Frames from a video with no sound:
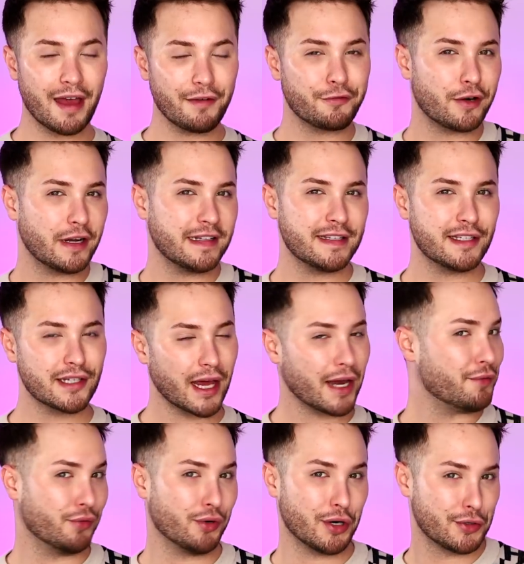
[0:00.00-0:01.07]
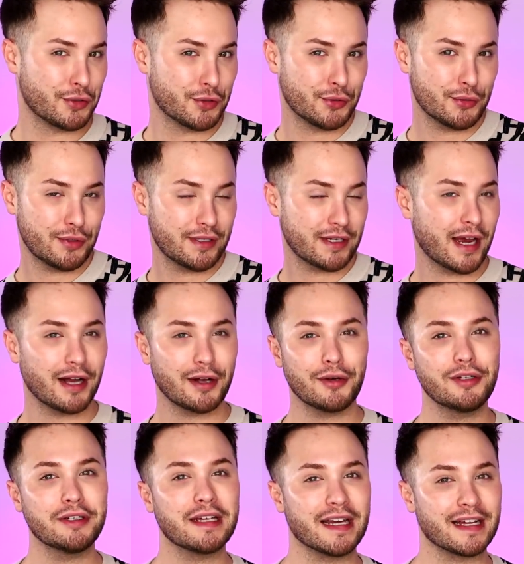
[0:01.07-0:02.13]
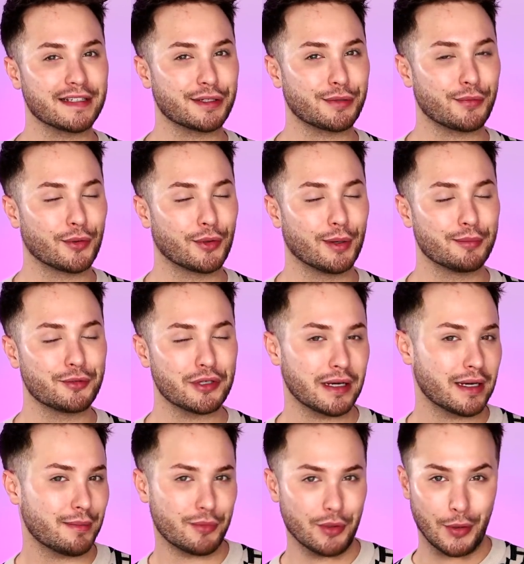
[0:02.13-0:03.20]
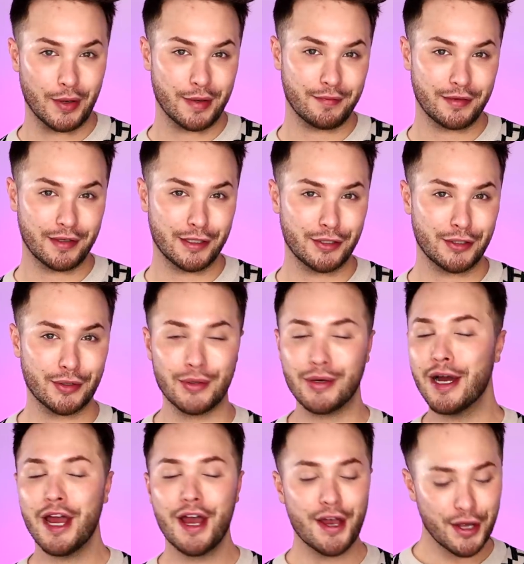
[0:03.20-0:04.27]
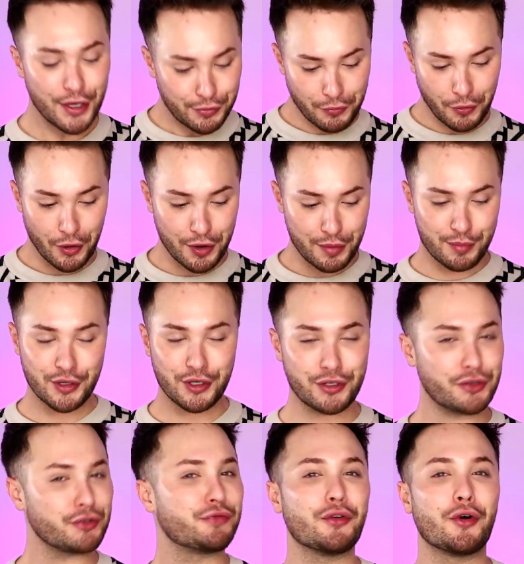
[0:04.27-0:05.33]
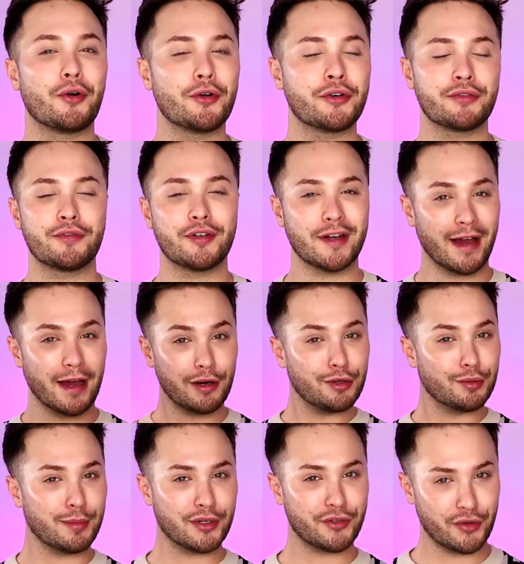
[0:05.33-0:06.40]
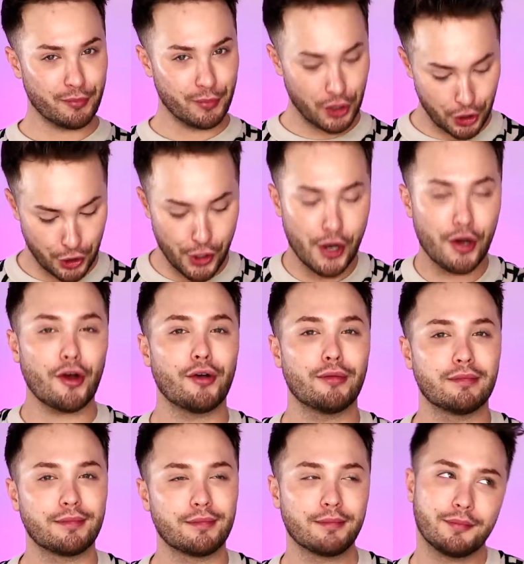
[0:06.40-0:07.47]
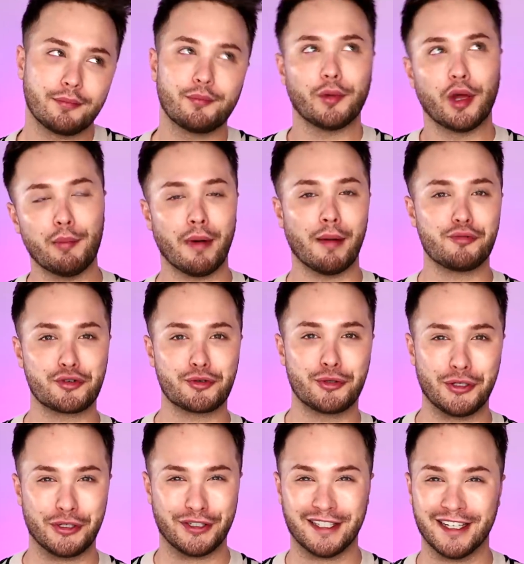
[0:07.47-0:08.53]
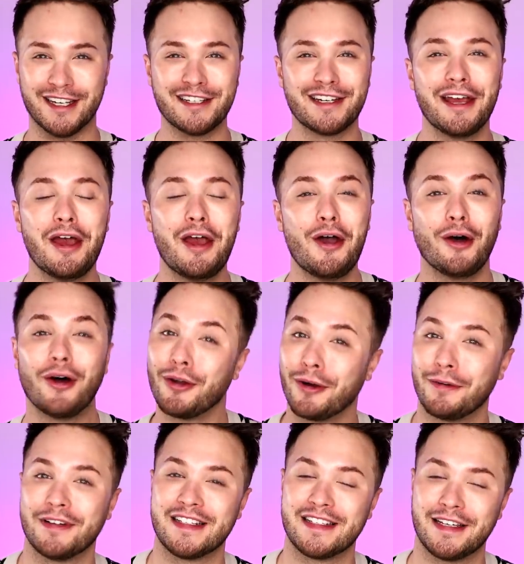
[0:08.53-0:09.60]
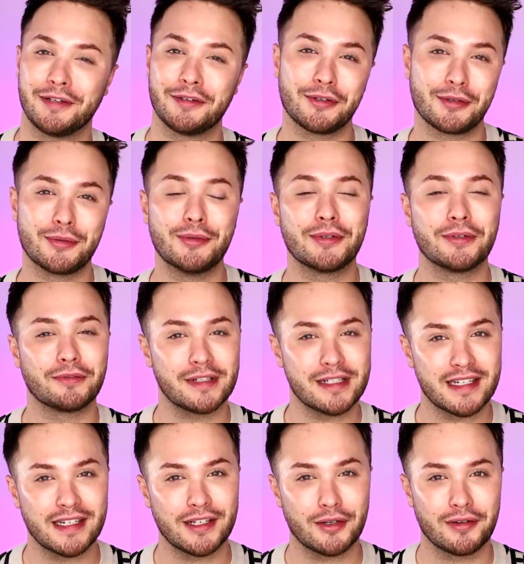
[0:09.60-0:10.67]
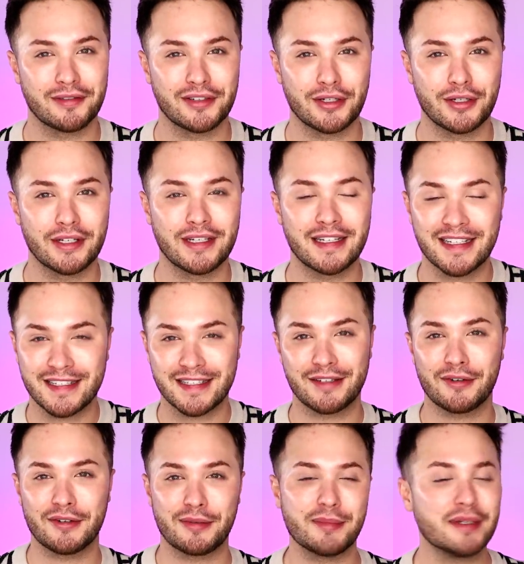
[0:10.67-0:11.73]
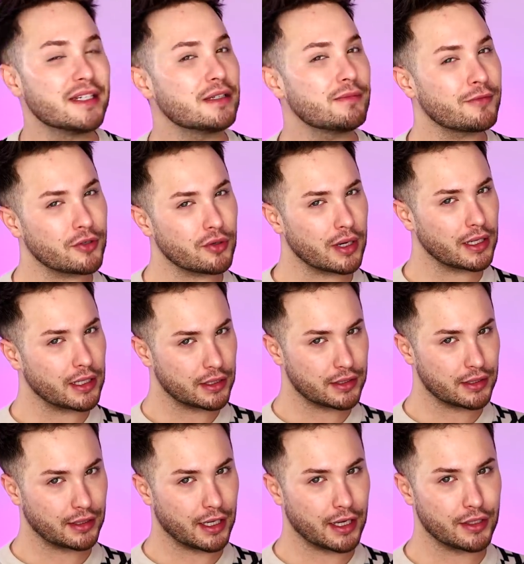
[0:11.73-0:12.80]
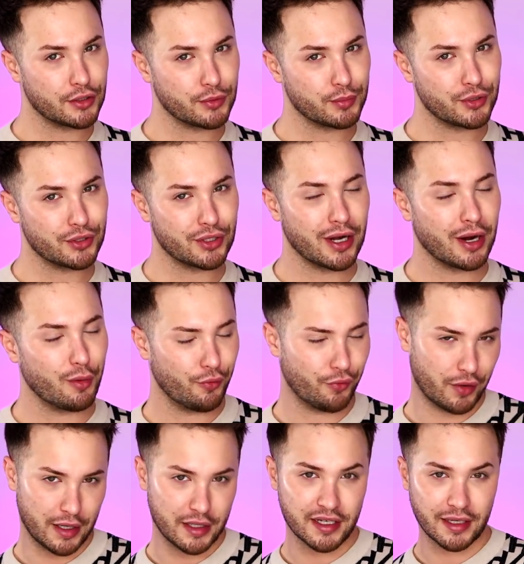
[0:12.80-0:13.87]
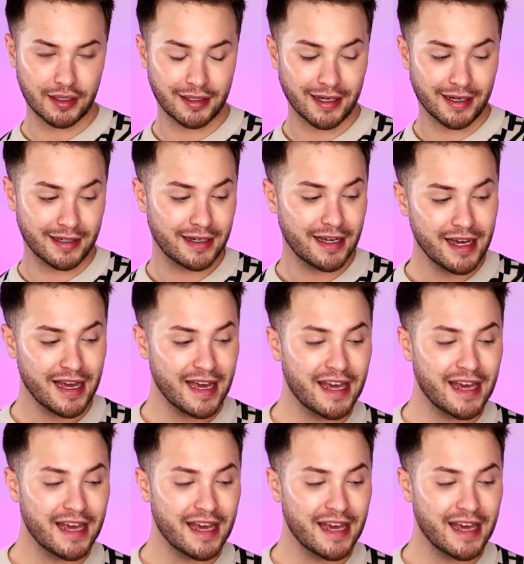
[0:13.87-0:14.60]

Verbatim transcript: Hi Friends, einen wunderschönen guten Tag und herzlich willkommen zu einem neuen Video. Ich freue mich, dass wir heute wieder alle gemeinsam hier in meinem Studio sind und hoffe, es geht euch gut und falls nicht, hoffe ich, dass ich euch mit diesem Video ein klitzekleines bisschen aufheitern kann.